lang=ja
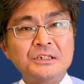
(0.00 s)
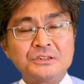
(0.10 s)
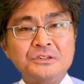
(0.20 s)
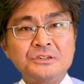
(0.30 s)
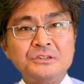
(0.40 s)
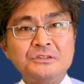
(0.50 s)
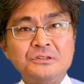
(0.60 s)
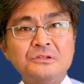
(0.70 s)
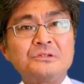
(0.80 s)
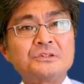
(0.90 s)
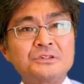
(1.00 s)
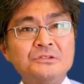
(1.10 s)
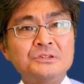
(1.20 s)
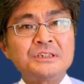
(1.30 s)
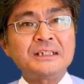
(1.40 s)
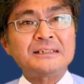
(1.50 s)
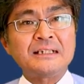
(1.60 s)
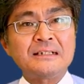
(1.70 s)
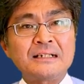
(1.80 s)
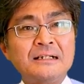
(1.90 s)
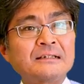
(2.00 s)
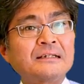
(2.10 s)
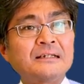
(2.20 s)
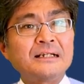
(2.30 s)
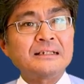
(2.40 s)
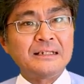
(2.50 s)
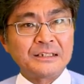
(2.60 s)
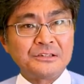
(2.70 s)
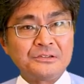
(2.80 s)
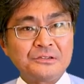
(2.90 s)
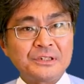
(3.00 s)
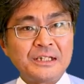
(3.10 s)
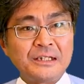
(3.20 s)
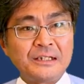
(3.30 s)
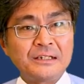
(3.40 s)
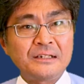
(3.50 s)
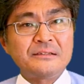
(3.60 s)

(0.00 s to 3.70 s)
そうすると相似な三角形ができるよね。